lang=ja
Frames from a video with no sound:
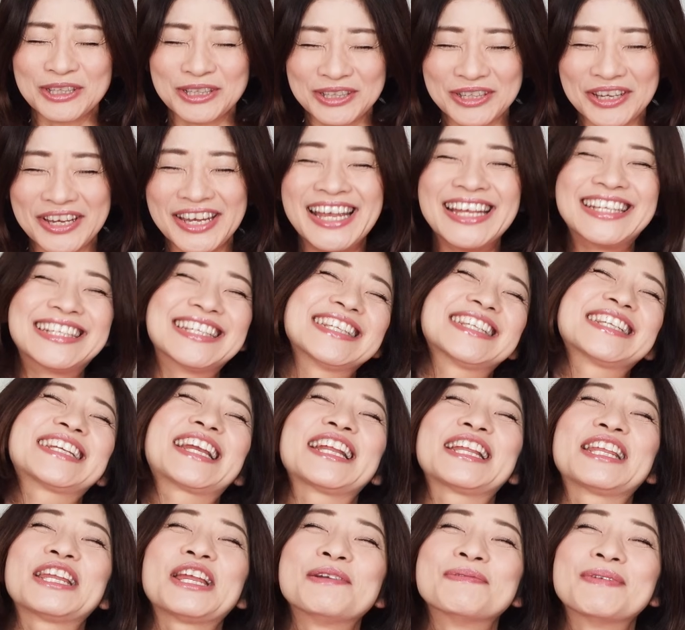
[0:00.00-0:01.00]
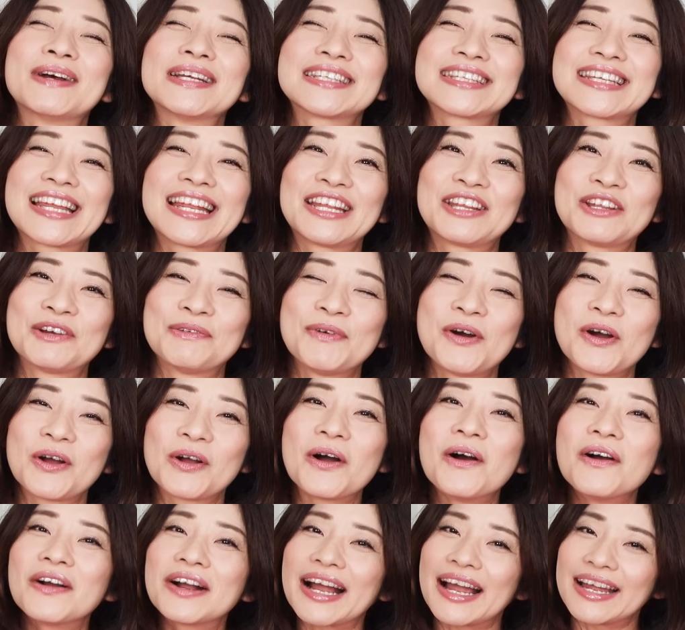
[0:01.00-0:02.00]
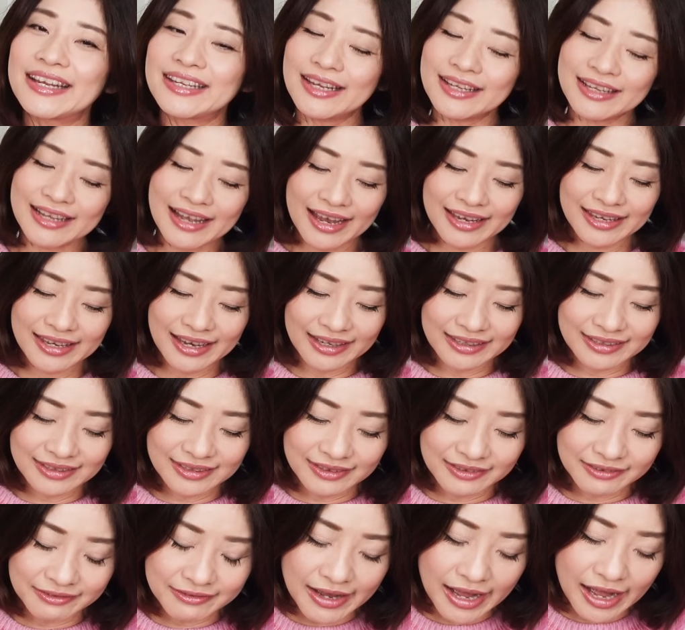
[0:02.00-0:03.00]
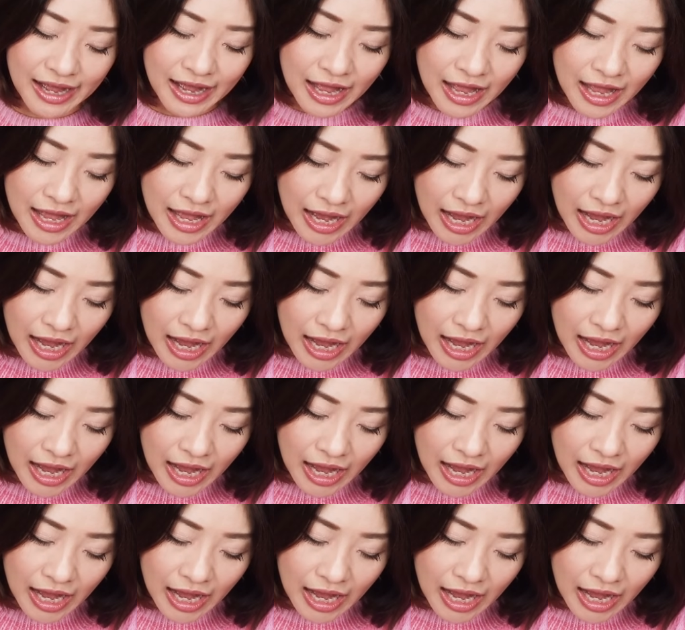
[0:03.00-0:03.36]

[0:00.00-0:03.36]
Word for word: と言い続けていますけれども、今回ね、ダイヤくんは、